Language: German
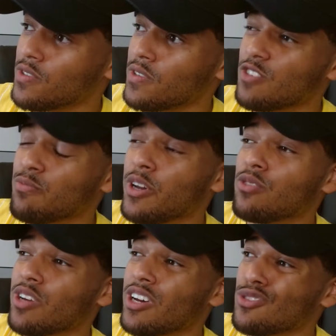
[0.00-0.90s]
Ich meine, du
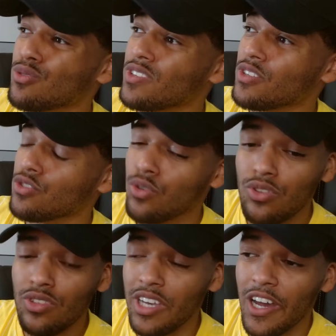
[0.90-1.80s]
kannst auch wieder zurück in
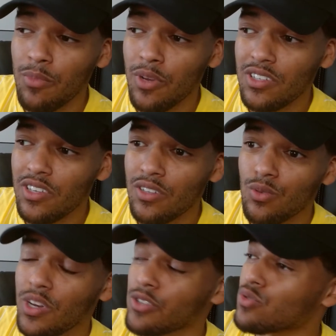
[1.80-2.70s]
die Heimat gehen, du
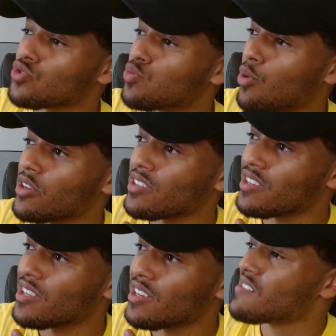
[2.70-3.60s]
kannst zu Sport
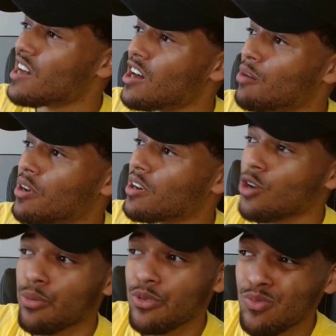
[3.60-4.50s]
hingehen. Aber
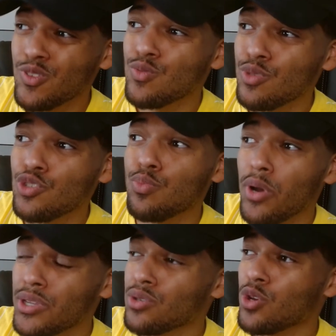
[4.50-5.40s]
glaubst du, du müsst mit Sport
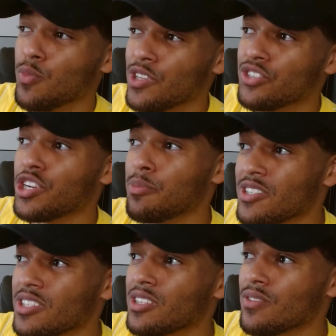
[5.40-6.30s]
hier nochmal die Champions
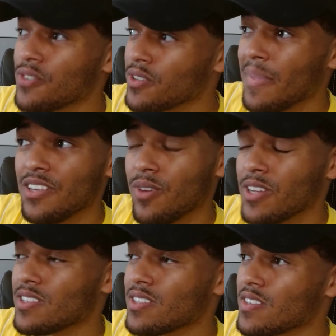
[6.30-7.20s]
League gewinnen? Ich weiß,
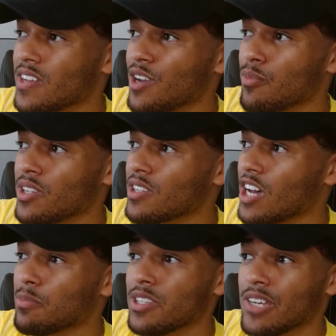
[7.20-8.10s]
es ist Heimat,
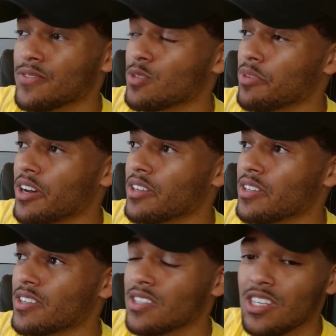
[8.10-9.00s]
aber der FC Bayern
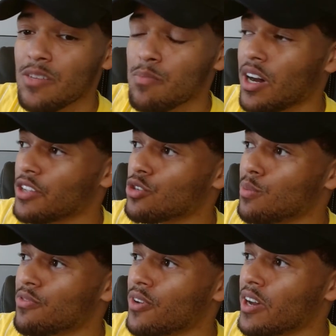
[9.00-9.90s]
ist immer ein
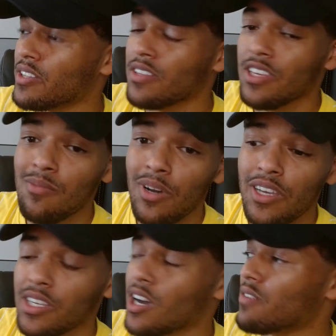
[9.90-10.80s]
Top-Verein. Immer
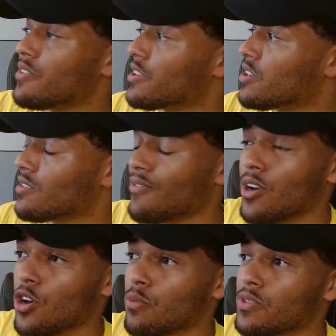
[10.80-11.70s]
egal, wer geht, wer
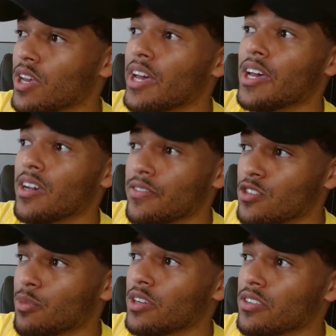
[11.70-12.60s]
kommt. FC
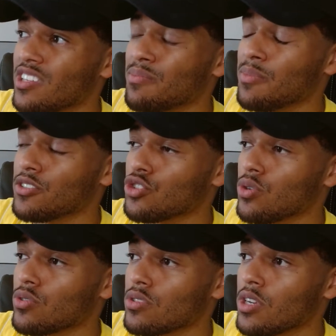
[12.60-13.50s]
Bayern hat immer eine
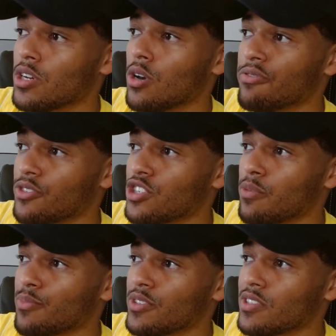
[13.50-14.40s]
Chance auf die
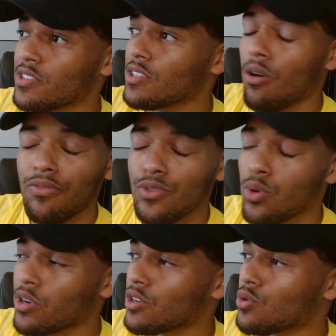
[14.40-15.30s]
Champions League, auf
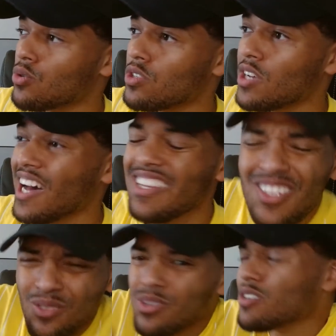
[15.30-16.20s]
Torrekorde. Alles,
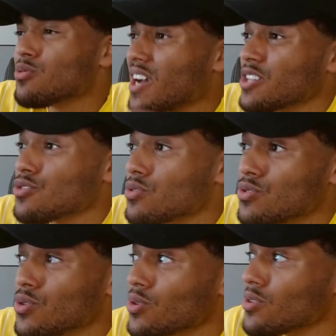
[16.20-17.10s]
runter, du kannst nur zu
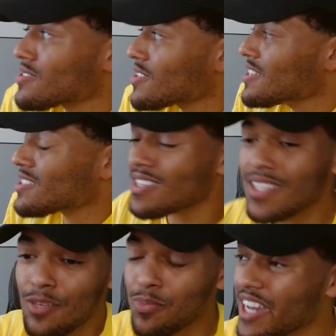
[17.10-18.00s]
uns. Es
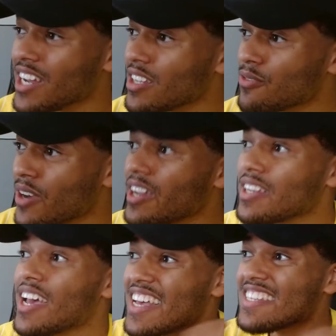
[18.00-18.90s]
gibt keinen anderen Verein.
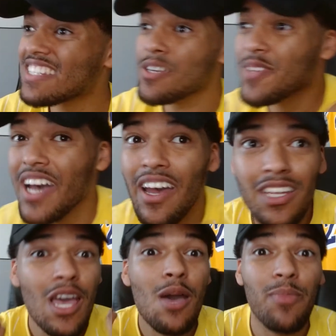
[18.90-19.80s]
Es gibt keinen
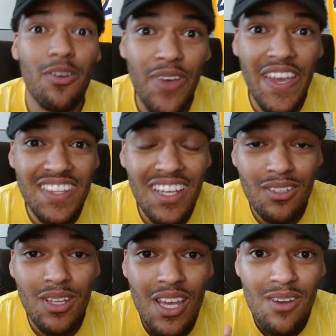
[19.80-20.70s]
perfekteren
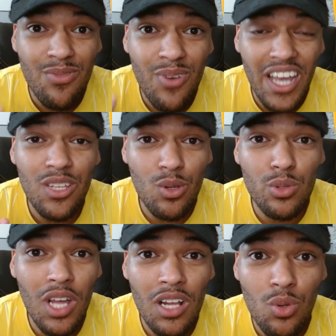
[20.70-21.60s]
Verein. Verein
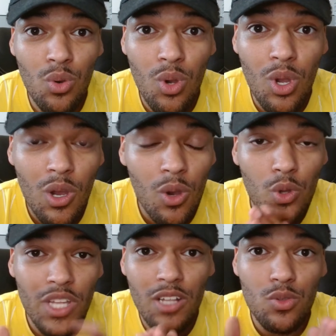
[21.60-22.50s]
Ronaldo.
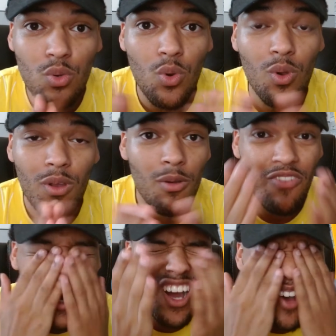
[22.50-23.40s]
Ronaldo,
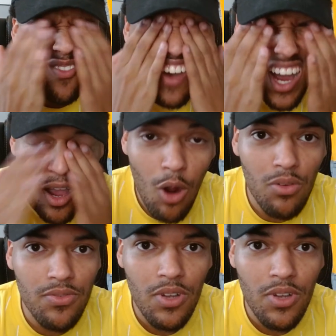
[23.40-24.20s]
wach, wach auf.